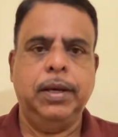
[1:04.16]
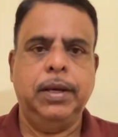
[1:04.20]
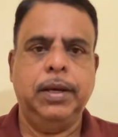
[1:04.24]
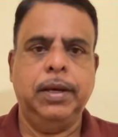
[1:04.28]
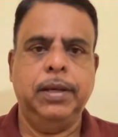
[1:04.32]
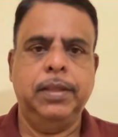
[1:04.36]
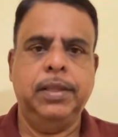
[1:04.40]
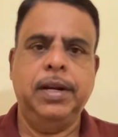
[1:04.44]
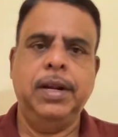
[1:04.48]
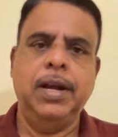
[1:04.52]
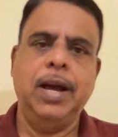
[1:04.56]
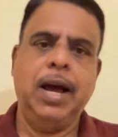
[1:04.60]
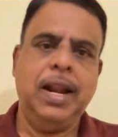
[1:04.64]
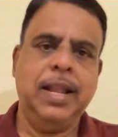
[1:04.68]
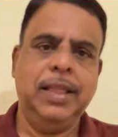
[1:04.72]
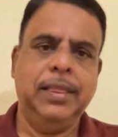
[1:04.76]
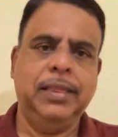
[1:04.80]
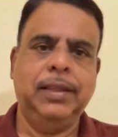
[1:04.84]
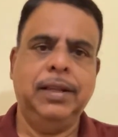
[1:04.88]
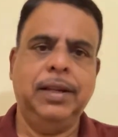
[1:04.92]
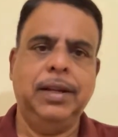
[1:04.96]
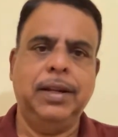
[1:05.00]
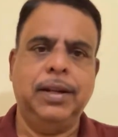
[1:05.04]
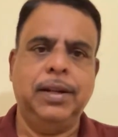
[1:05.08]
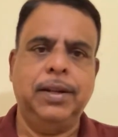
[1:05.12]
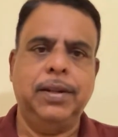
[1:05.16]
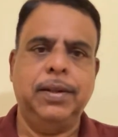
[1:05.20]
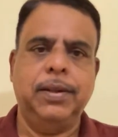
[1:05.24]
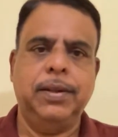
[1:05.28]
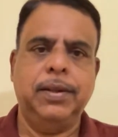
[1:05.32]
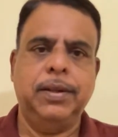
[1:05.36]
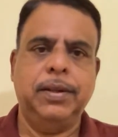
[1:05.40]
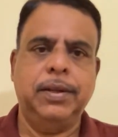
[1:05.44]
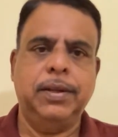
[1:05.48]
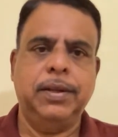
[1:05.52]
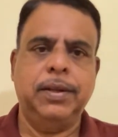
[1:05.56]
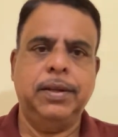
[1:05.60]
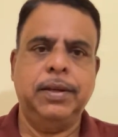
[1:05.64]
எதிர்காலத்தில்
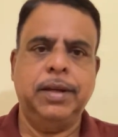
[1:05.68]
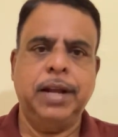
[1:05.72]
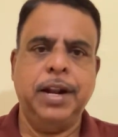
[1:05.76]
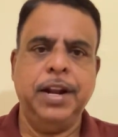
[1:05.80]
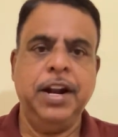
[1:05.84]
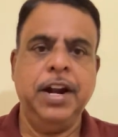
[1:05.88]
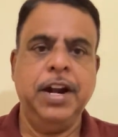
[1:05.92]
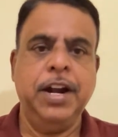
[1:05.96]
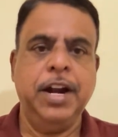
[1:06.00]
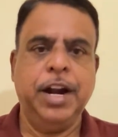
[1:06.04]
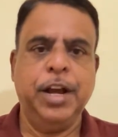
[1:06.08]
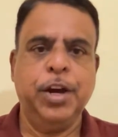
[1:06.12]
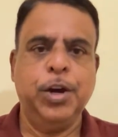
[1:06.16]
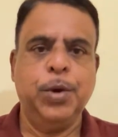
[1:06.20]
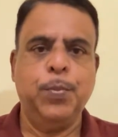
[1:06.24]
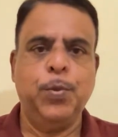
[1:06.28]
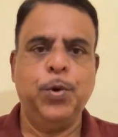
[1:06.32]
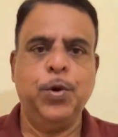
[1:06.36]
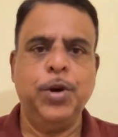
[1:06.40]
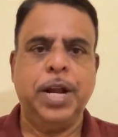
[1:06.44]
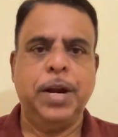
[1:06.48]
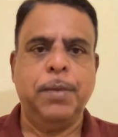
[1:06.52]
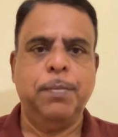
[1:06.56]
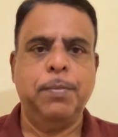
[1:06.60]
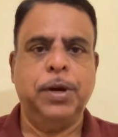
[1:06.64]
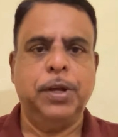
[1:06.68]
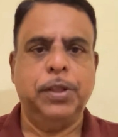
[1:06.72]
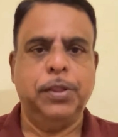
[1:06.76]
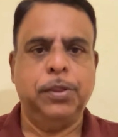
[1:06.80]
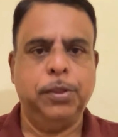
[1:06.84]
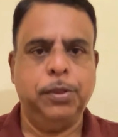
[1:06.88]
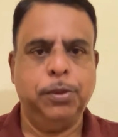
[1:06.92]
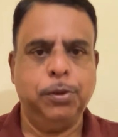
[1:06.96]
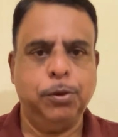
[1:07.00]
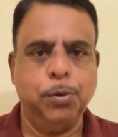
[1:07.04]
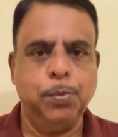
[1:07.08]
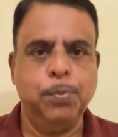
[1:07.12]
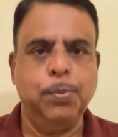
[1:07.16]
என்ன நடக்குமோ என்ப
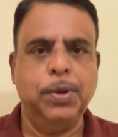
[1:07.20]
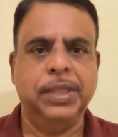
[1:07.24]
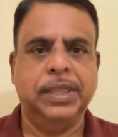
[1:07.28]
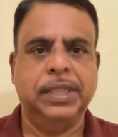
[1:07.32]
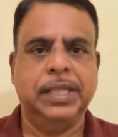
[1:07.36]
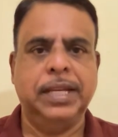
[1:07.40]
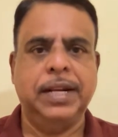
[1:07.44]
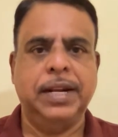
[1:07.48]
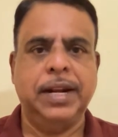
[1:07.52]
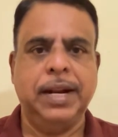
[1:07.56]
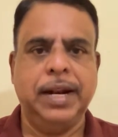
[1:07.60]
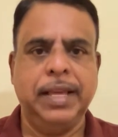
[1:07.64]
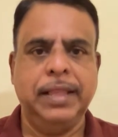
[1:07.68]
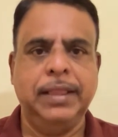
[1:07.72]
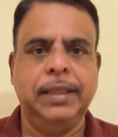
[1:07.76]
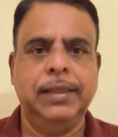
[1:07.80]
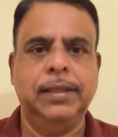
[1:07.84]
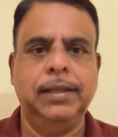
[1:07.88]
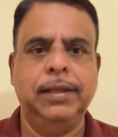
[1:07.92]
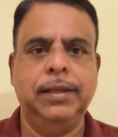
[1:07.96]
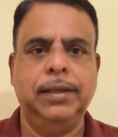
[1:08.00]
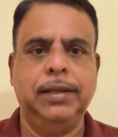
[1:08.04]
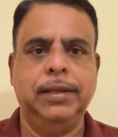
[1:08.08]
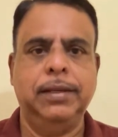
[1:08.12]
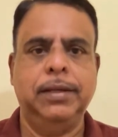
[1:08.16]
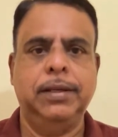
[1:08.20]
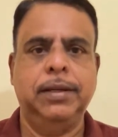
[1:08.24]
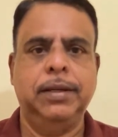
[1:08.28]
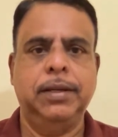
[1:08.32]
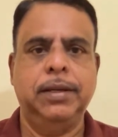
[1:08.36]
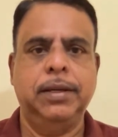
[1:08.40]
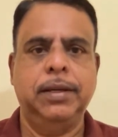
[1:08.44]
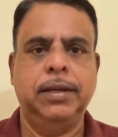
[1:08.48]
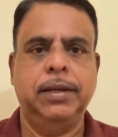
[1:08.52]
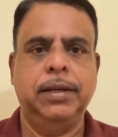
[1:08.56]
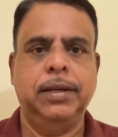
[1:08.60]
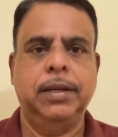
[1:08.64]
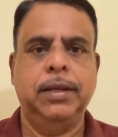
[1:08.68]
துன்பத்தை நினைத்து
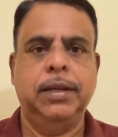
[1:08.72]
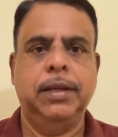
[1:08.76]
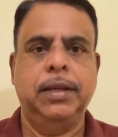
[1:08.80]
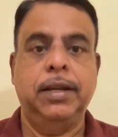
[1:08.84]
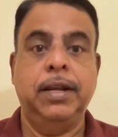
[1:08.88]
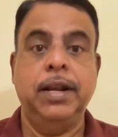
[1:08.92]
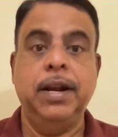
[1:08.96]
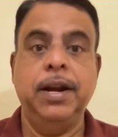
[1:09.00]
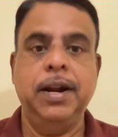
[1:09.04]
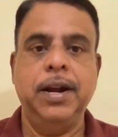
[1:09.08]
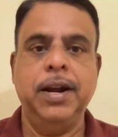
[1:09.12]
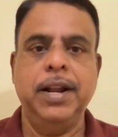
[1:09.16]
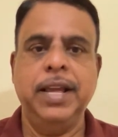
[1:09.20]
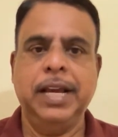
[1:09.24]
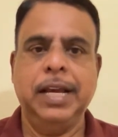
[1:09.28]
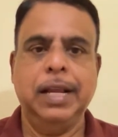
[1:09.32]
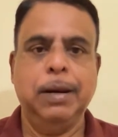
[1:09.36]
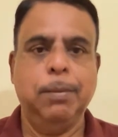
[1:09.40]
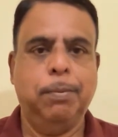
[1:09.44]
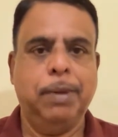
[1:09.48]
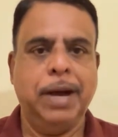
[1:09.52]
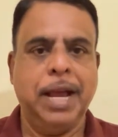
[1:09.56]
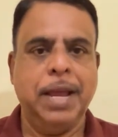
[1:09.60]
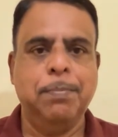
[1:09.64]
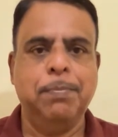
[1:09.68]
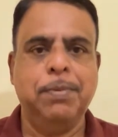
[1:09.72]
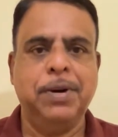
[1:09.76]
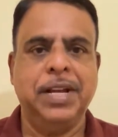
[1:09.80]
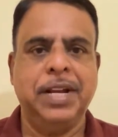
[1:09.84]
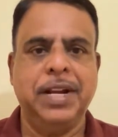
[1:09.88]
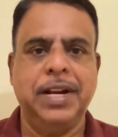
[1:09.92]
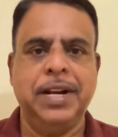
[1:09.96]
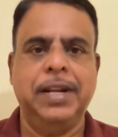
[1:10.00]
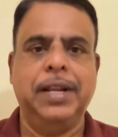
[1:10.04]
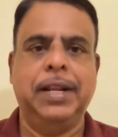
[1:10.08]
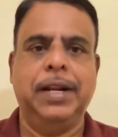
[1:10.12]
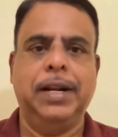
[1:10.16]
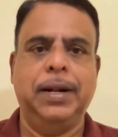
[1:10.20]
இன்று நீங்கள்
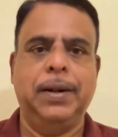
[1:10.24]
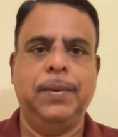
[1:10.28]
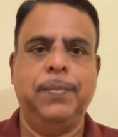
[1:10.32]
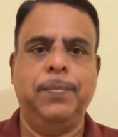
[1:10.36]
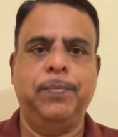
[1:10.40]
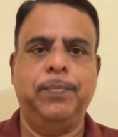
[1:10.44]
பயப்படுகின்றீர்கள்